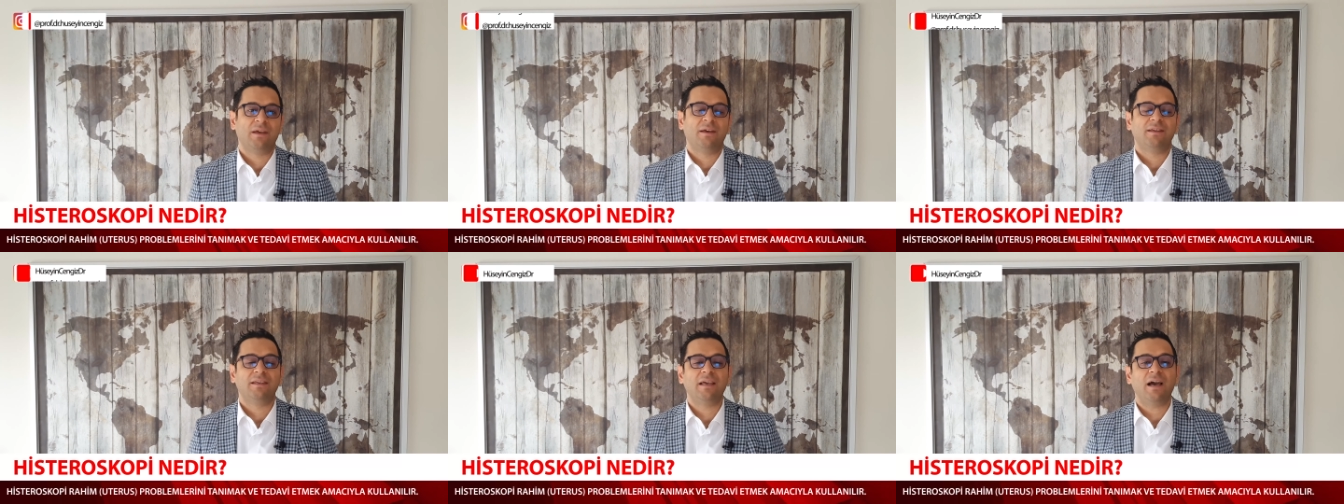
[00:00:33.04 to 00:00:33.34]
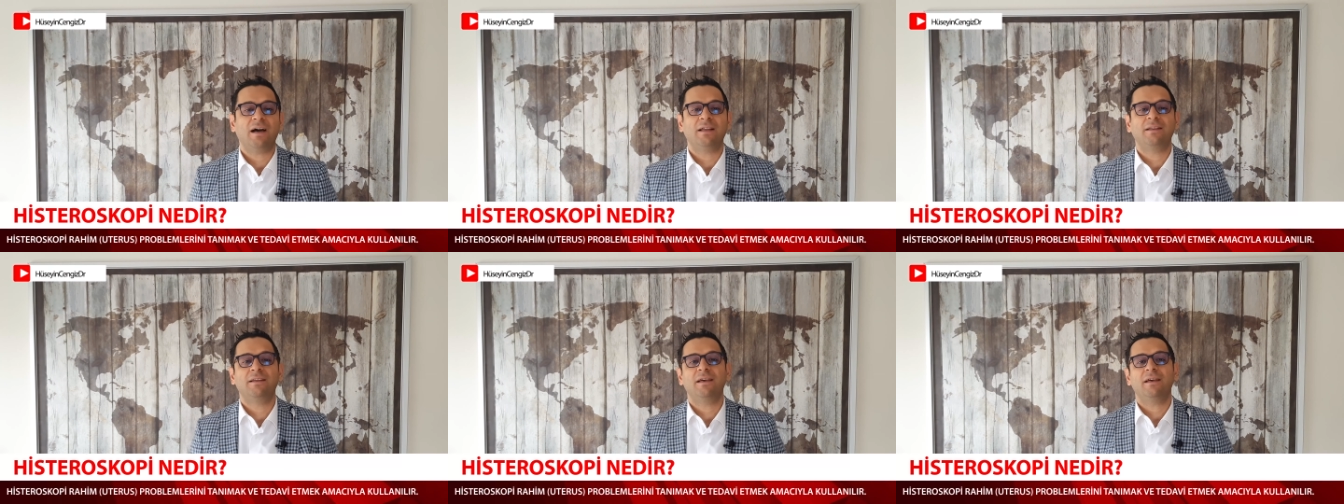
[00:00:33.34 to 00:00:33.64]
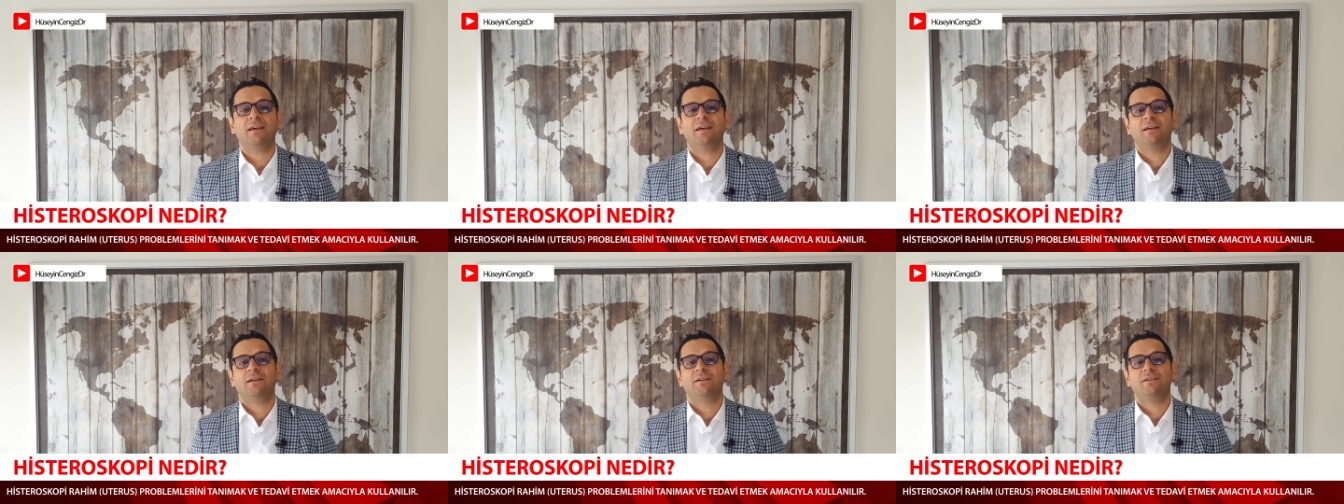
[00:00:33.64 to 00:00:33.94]
Yani
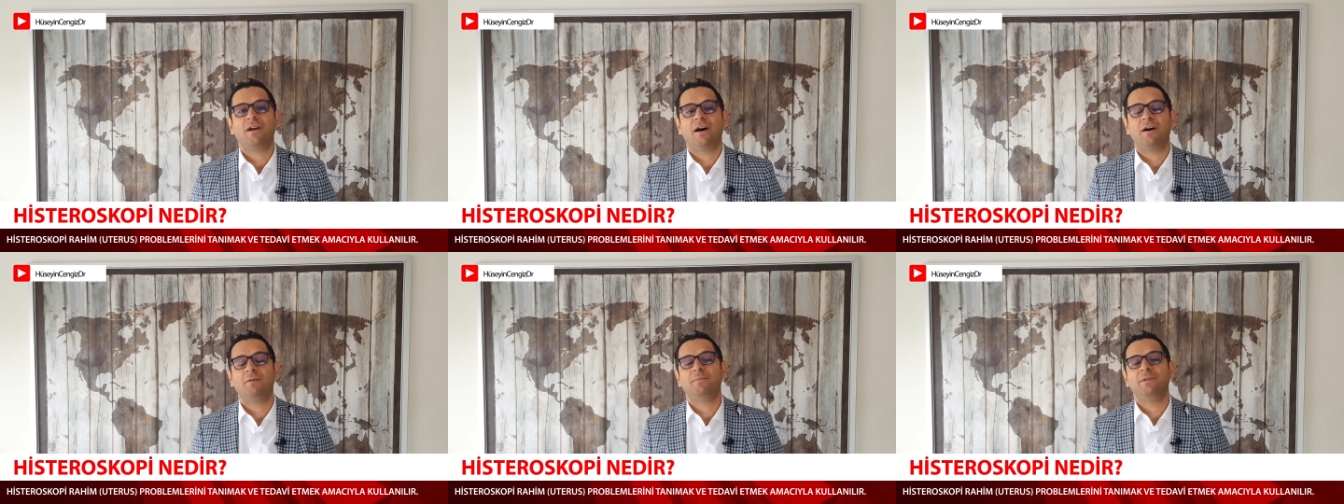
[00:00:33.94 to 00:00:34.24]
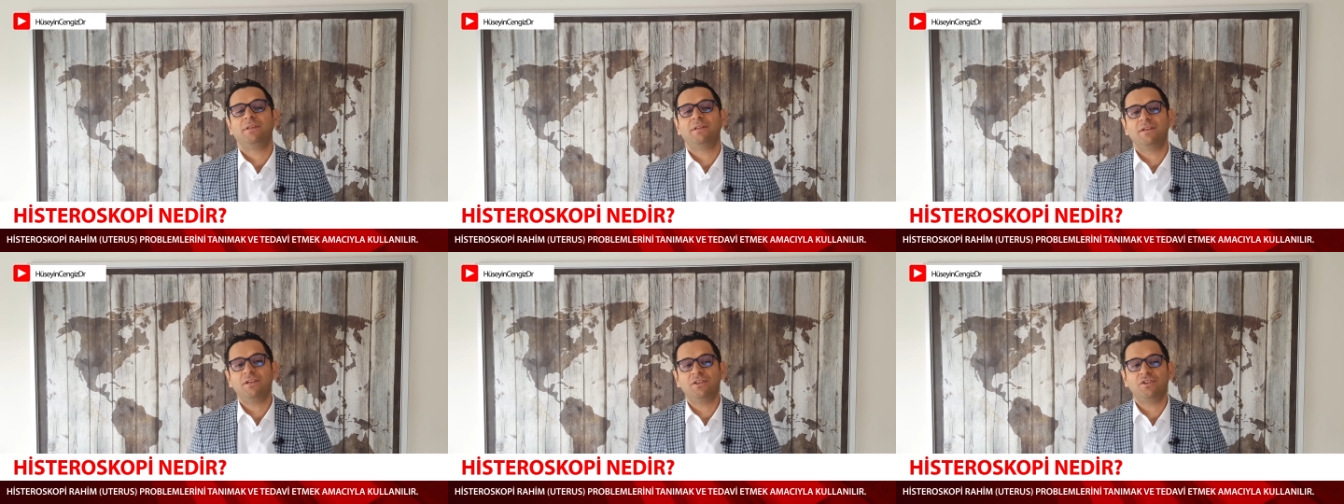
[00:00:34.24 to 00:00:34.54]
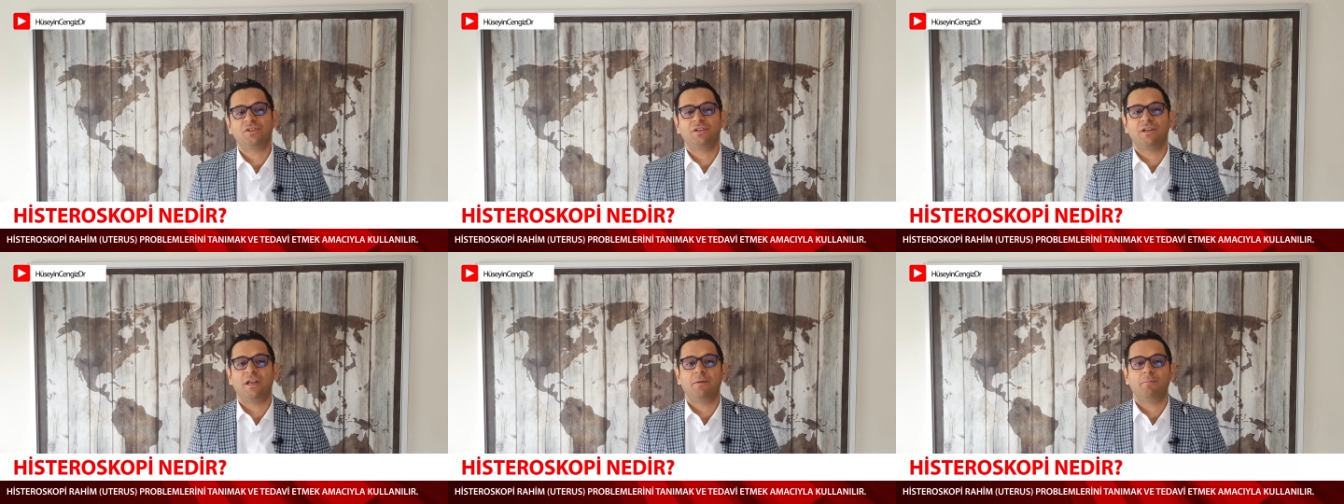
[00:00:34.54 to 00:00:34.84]
rahmin
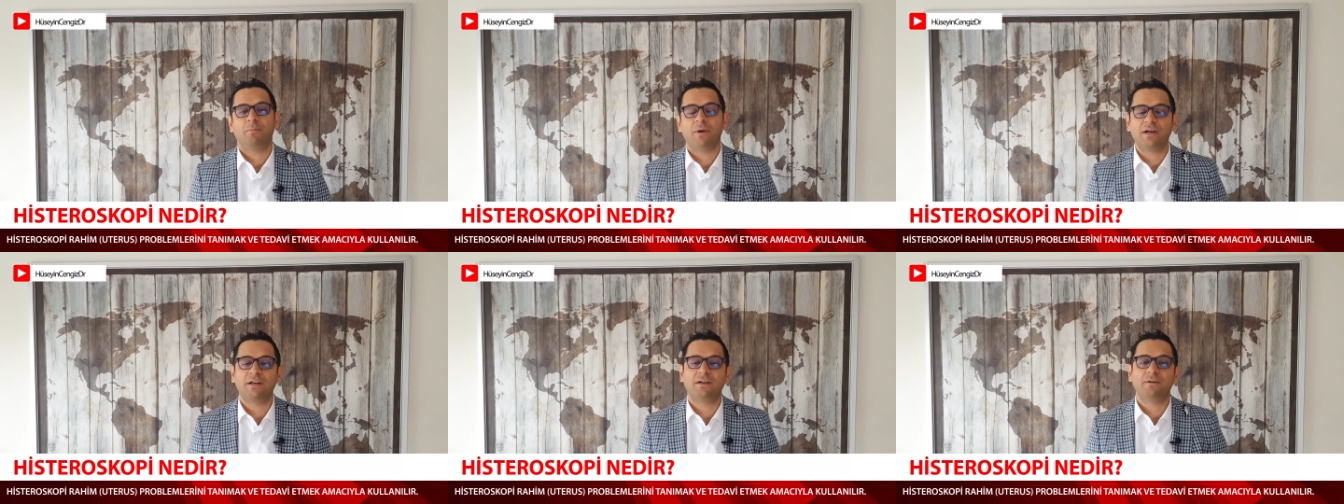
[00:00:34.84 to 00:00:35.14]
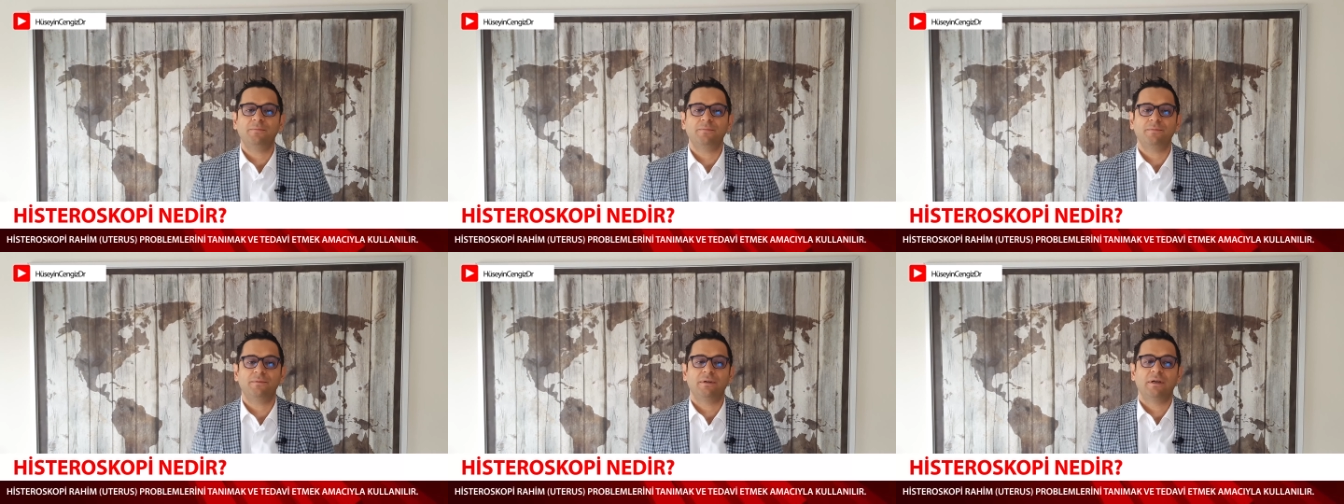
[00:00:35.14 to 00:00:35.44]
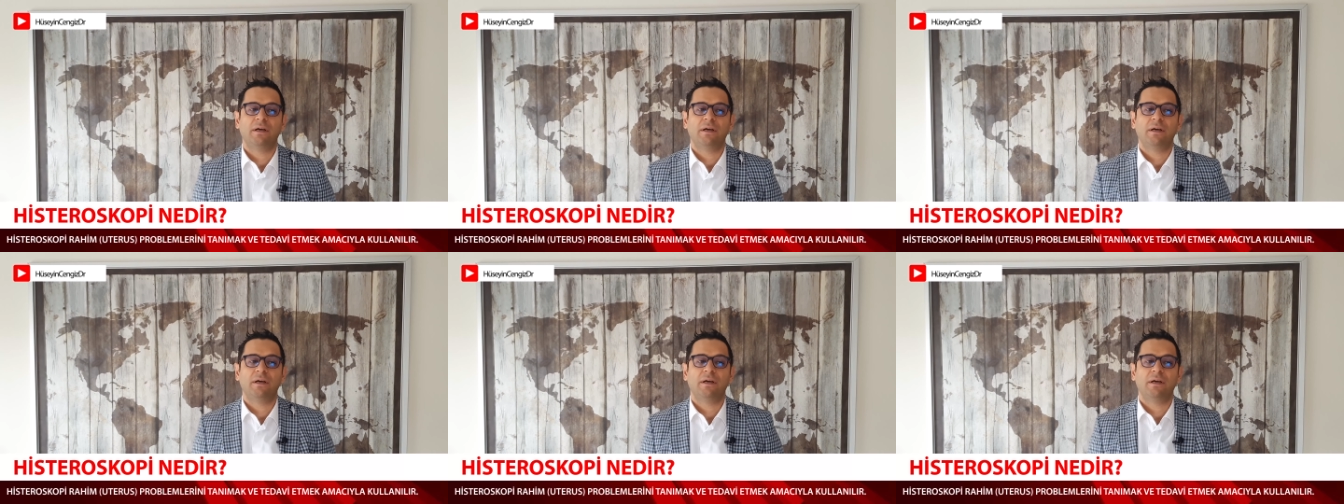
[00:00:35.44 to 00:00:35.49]
içine bakıp